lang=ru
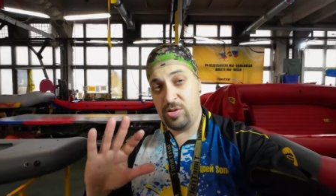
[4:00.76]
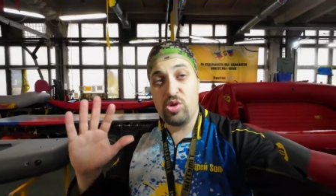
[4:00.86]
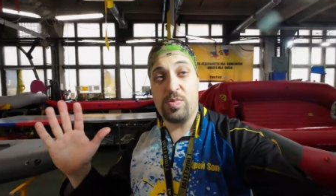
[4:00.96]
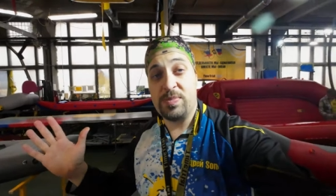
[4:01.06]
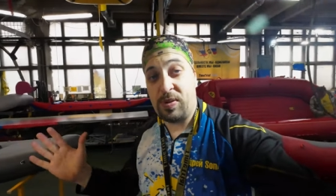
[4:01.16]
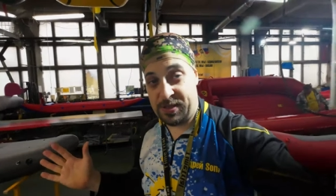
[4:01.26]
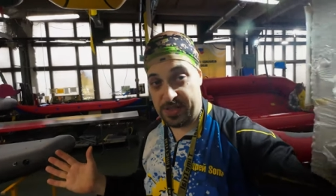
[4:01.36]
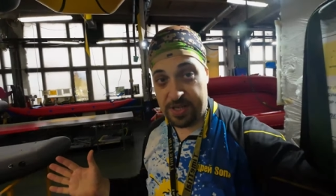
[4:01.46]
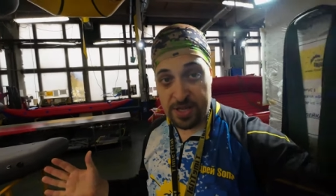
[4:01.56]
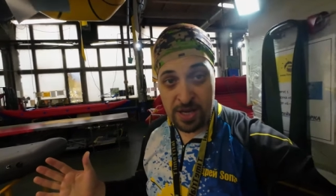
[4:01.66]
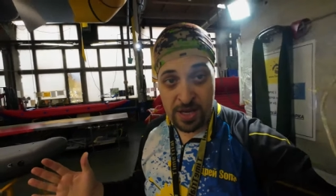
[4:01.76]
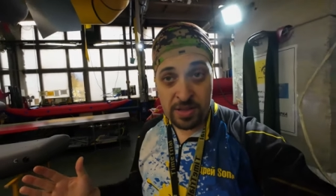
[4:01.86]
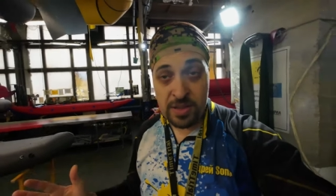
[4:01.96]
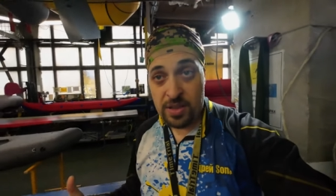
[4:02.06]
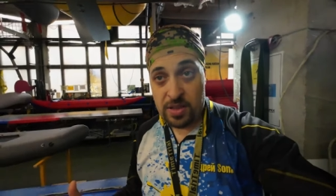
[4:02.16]
службы спасения
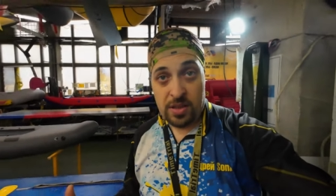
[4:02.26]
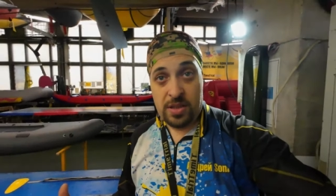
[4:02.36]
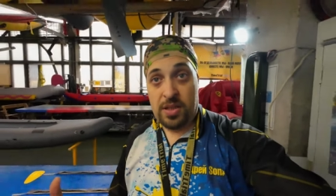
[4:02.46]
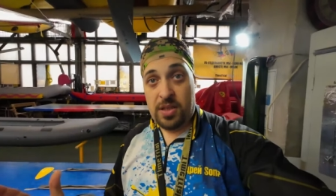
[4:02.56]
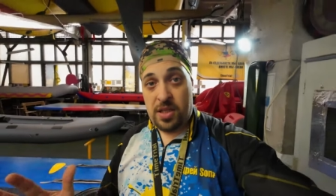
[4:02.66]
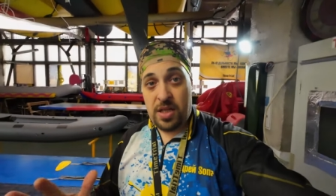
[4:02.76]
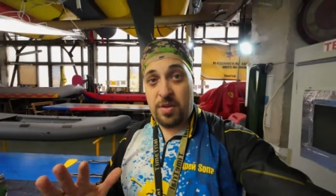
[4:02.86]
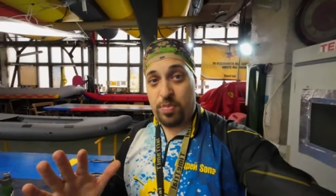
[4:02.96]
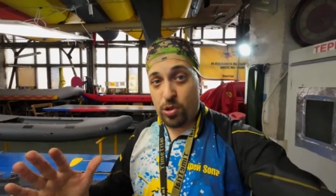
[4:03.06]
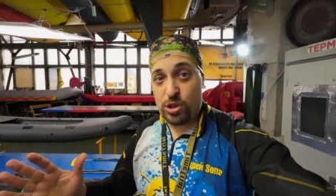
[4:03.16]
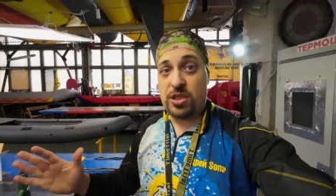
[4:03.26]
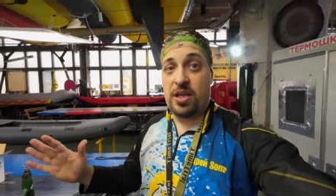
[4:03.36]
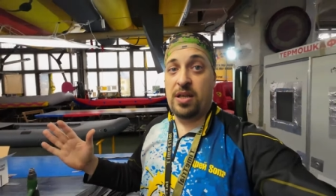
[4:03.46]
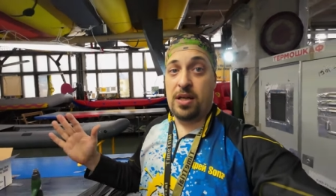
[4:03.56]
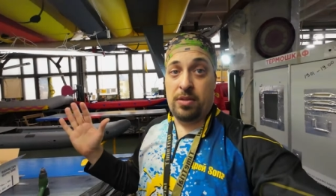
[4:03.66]
или
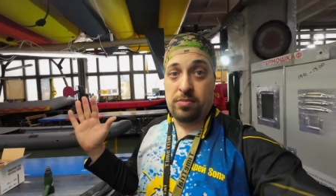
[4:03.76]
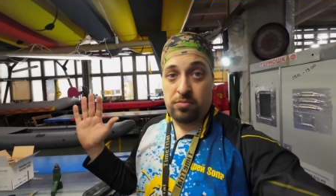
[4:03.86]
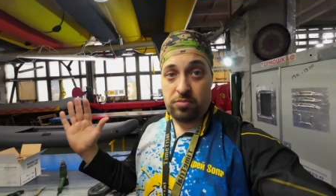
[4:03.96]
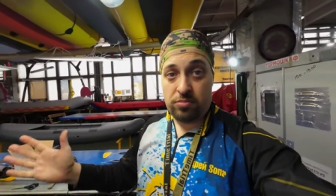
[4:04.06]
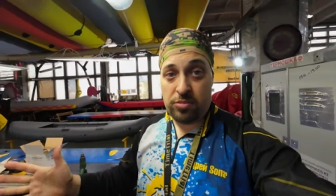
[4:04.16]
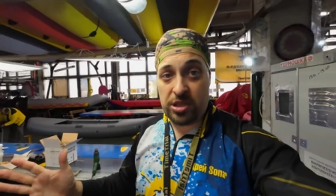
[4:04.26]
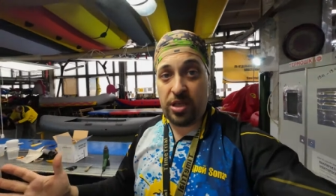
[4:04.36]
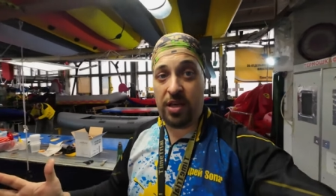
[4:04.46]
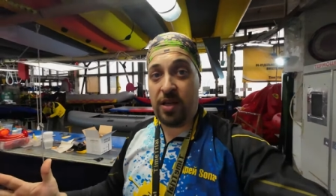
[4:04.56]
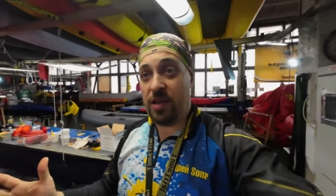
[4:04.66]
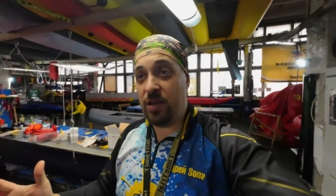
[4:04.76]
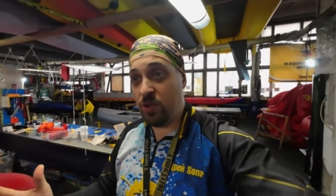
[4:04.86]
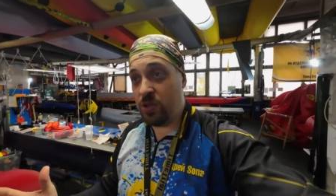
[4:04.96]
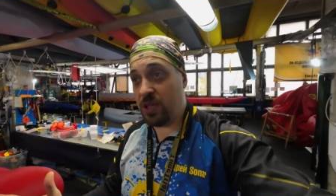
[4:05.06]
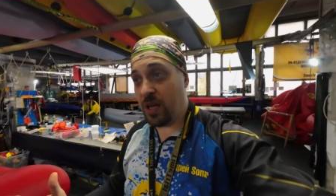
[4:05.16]
просто те
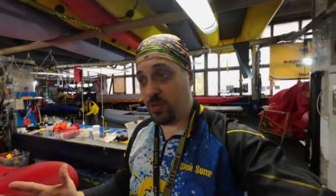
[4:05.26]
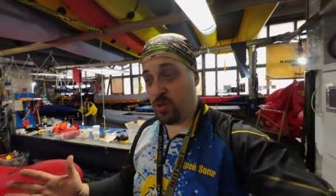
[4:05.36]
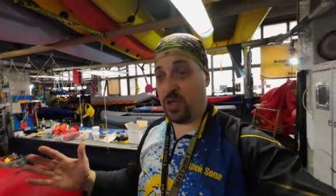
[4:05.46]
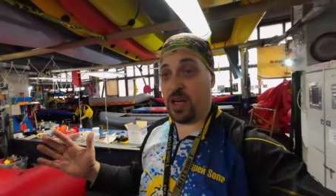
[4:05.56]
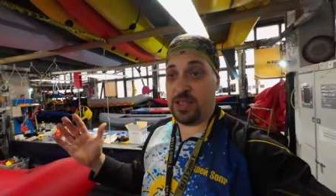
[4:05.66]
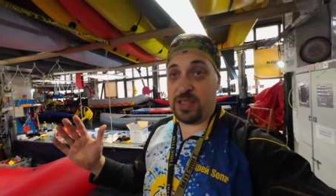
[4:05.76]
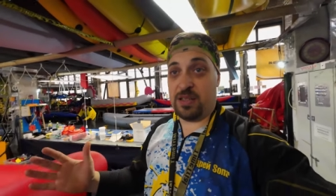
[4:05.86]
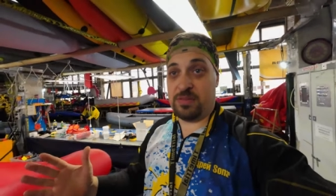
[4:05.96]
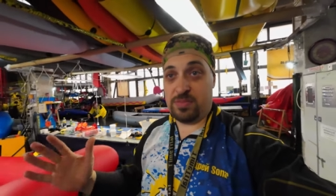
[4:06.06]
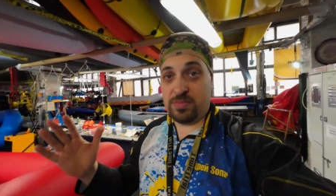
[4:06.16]
люди, которые хотят